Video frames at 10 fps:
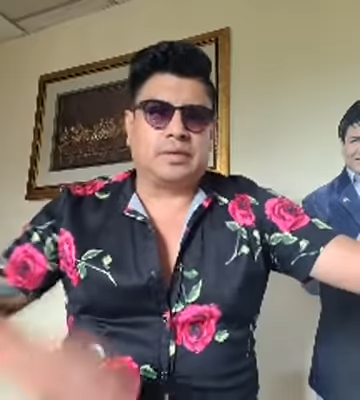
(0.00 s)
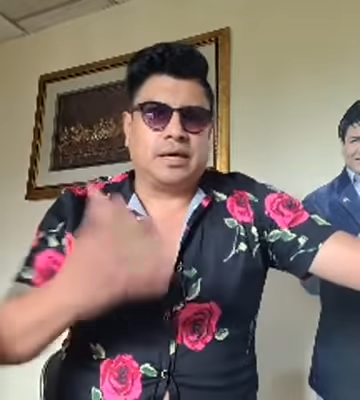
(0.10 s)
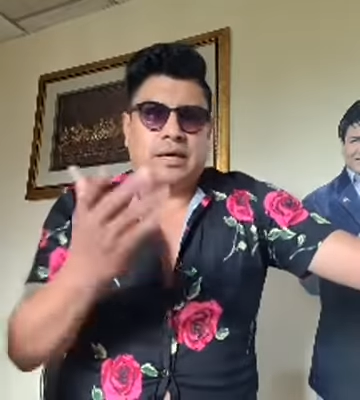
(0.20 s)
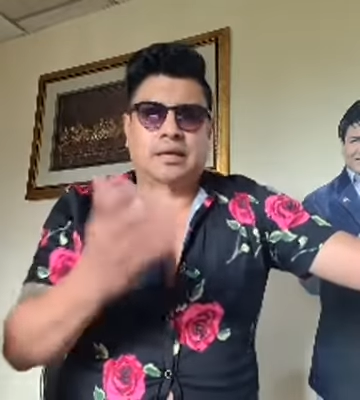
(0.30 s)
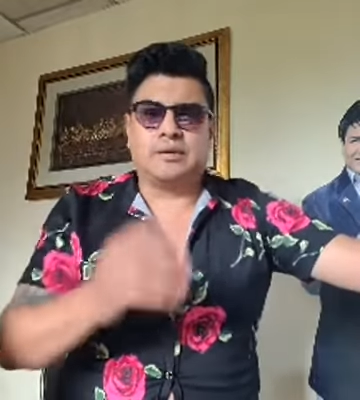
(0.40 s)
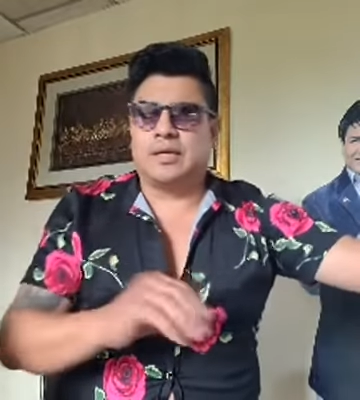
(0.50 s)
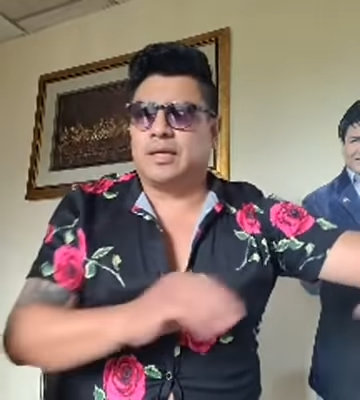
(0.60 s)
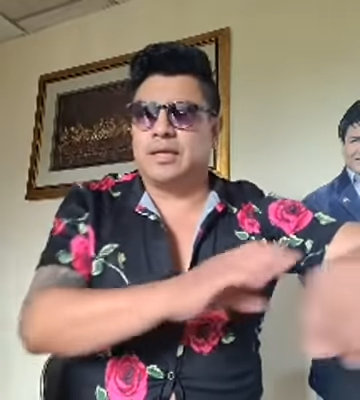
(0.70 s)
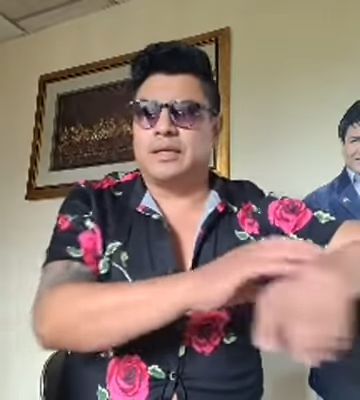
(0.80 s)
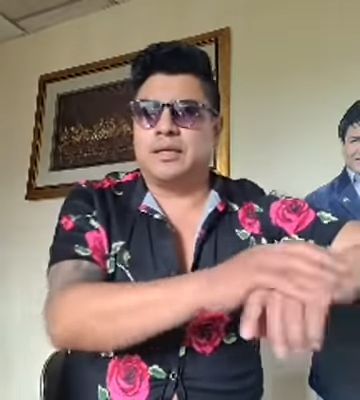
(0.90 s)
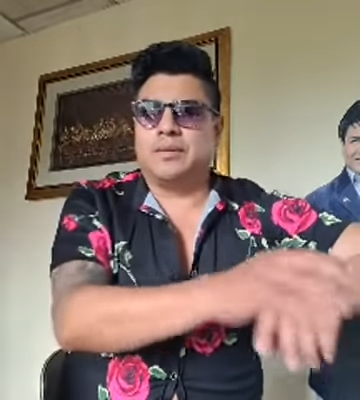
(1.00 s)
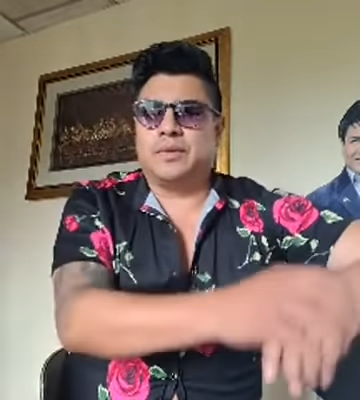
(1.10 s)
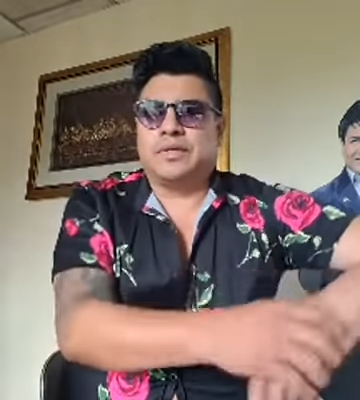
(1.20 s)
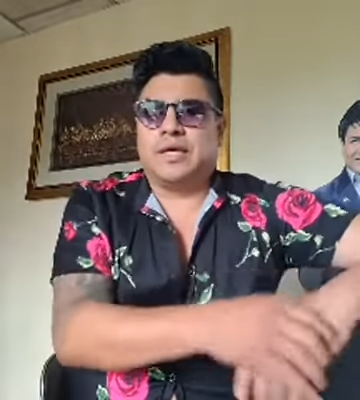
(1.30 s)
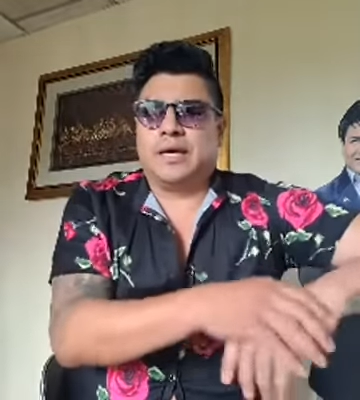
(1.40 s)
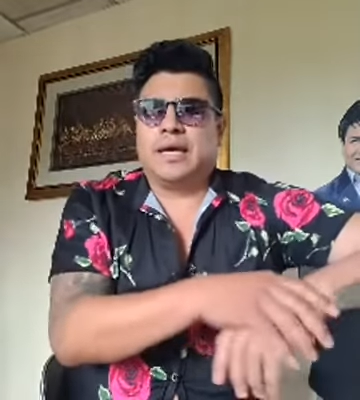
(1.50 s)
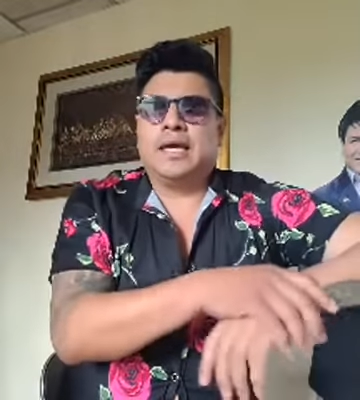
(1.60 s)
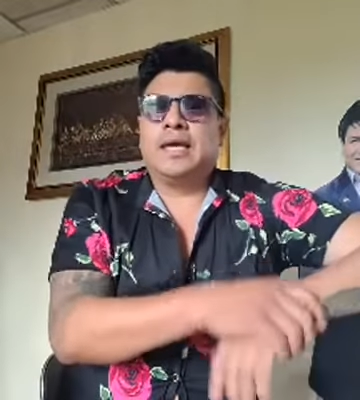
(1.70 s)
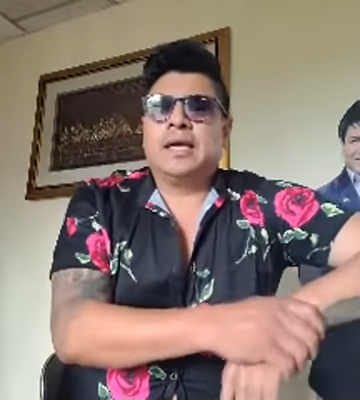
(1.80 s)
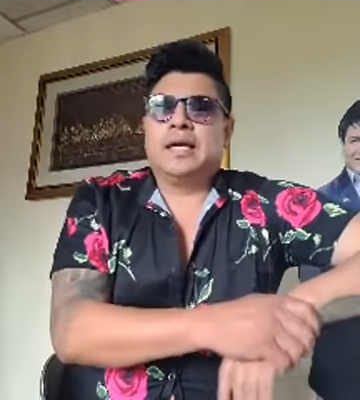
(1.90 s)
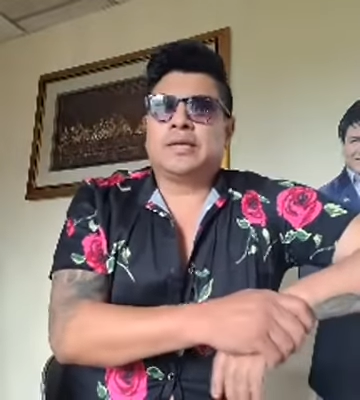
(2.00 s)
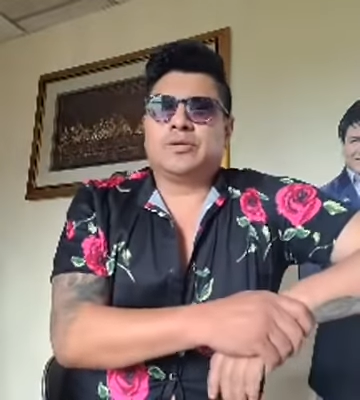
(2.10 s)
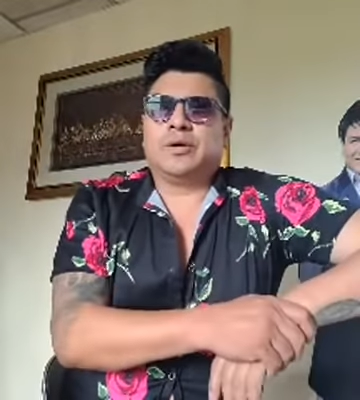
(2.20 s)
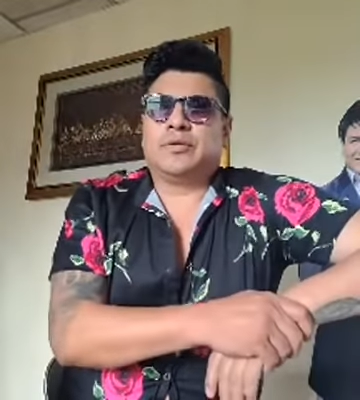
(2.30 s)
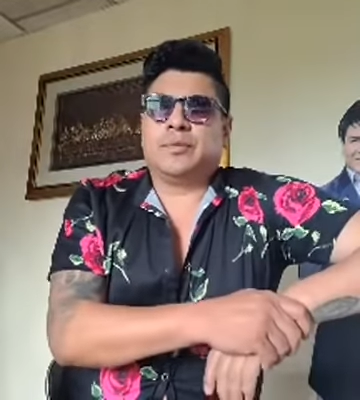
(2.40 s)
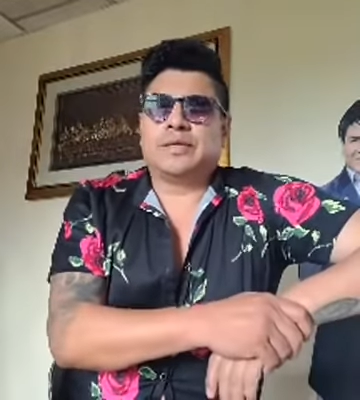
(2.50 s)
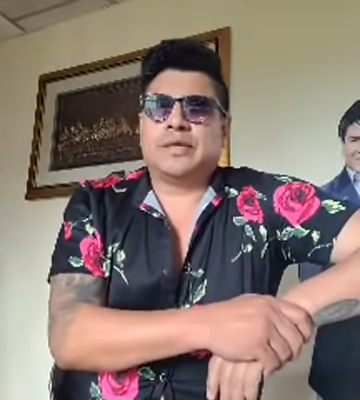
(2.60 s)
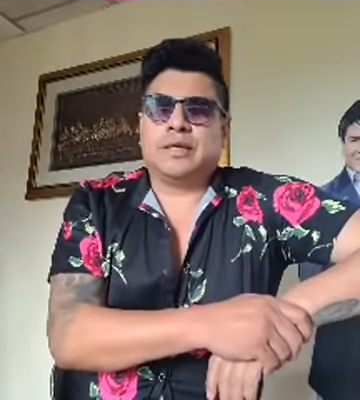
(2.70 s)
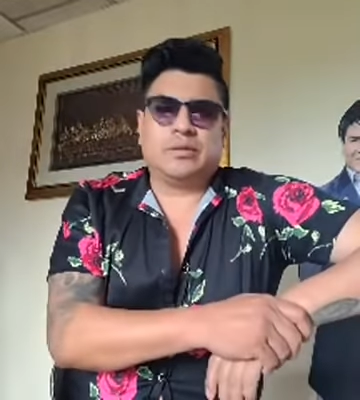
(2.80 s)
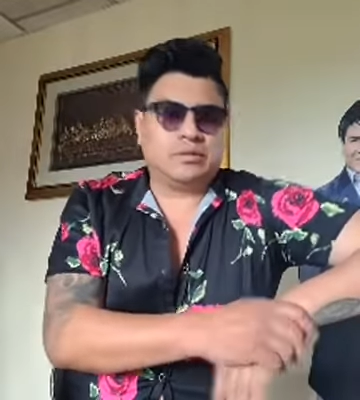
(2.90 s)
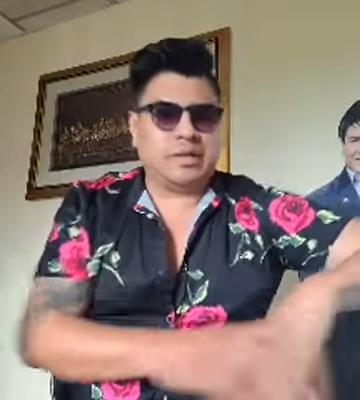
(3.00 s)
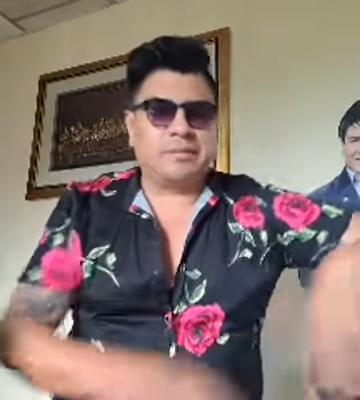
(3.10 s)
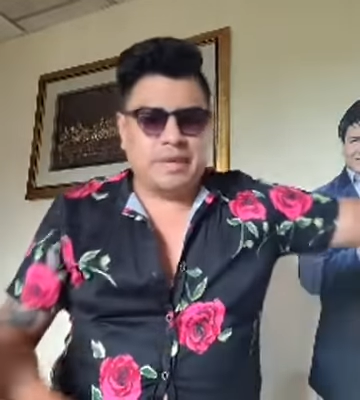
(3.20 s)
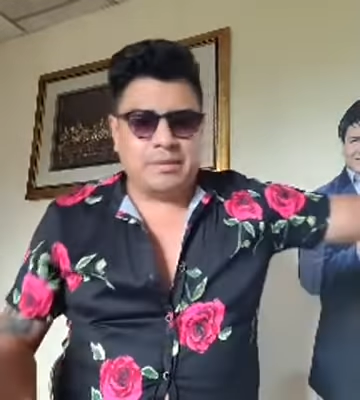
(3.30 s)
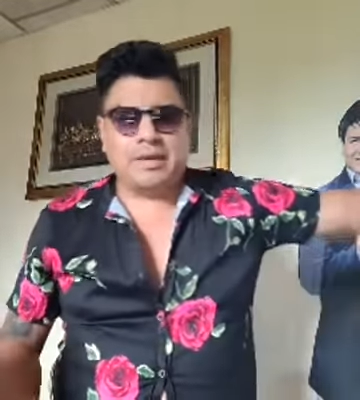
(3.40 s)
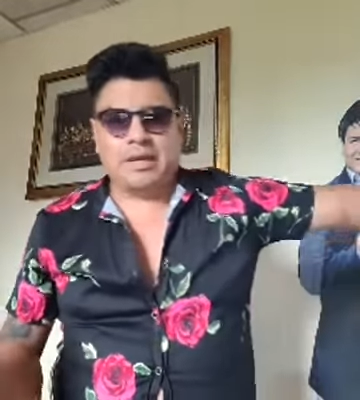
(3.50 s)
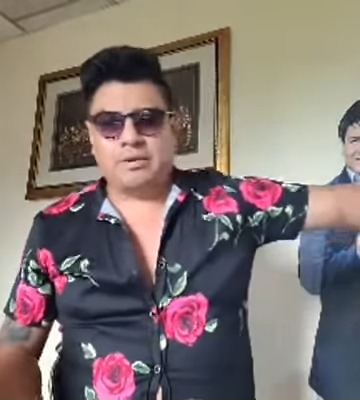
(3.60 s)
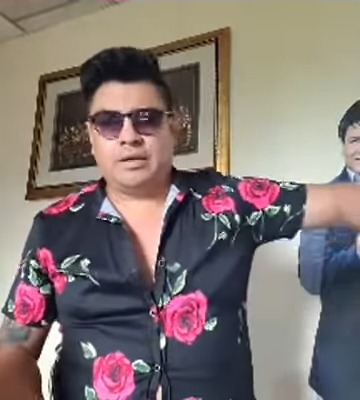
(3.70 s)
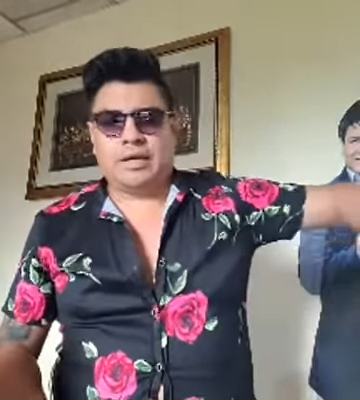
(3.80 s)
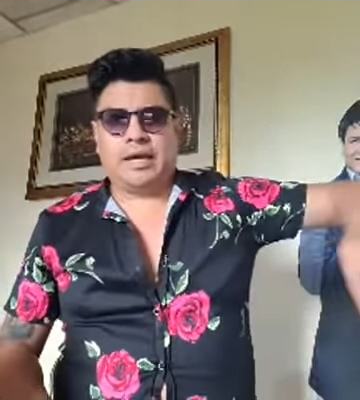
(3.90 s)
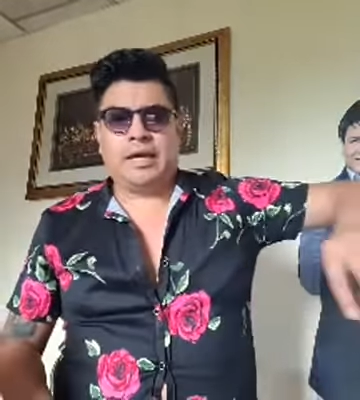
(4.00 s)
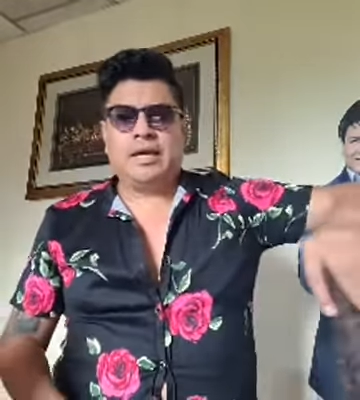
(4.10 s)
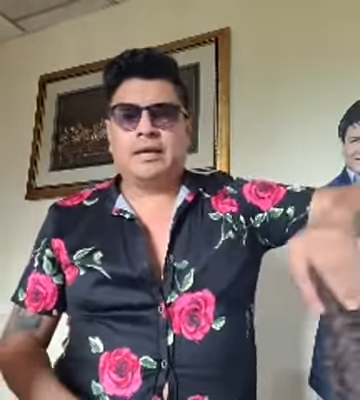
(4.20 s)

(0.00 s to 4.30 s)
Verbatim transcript: Ayer con la gente de la policía que, estuve conversando también me dijeron que,